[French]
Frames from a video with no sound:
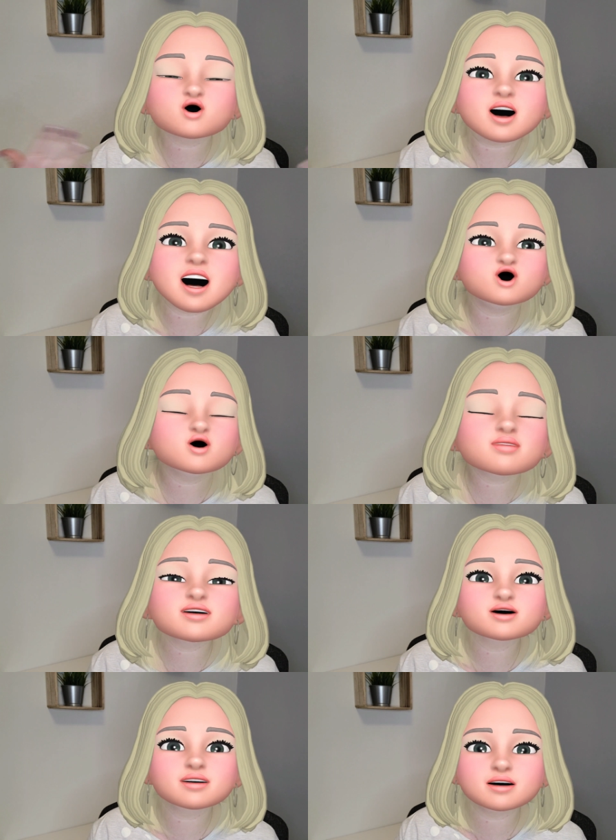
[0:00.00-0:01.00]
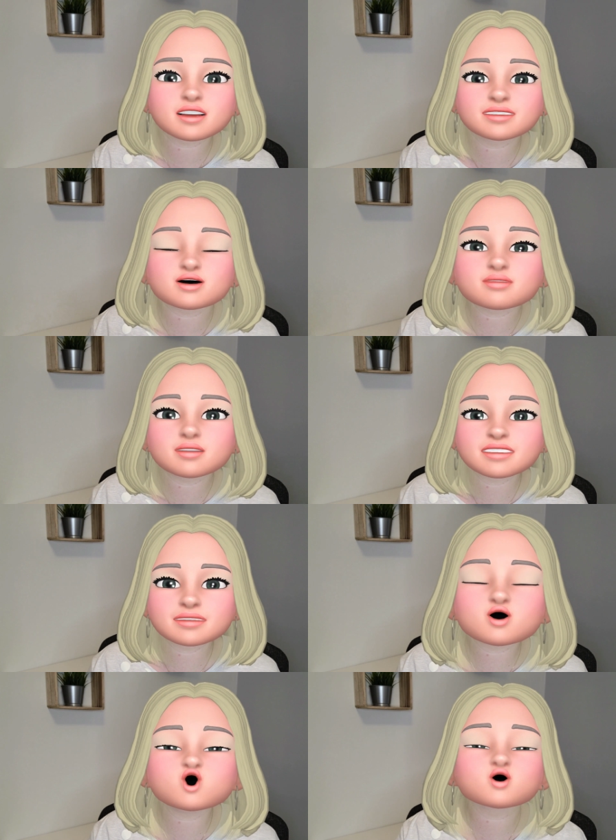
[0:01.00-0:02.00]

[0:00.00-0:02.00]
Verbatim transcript: on a envie de faire des embellissements,